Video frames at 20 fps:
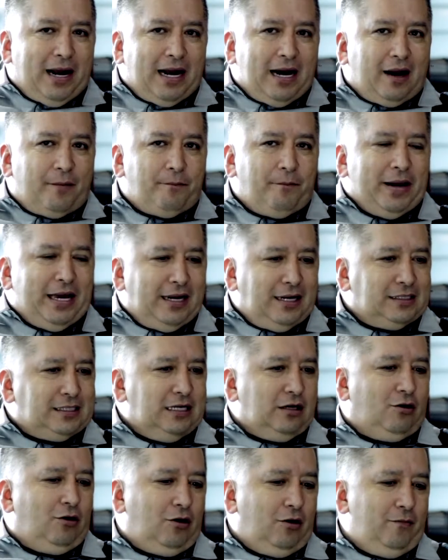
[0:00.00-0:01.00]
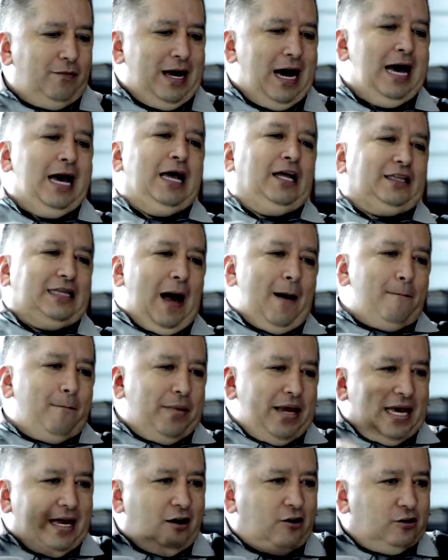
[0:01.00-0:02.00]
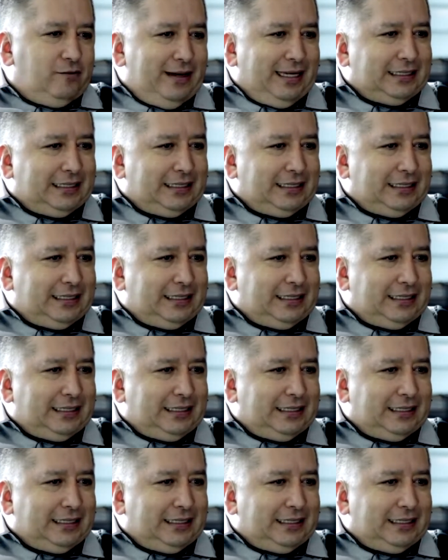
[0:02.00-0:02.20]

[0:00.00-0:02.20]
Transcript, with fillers: pagar penas en Colombia, también los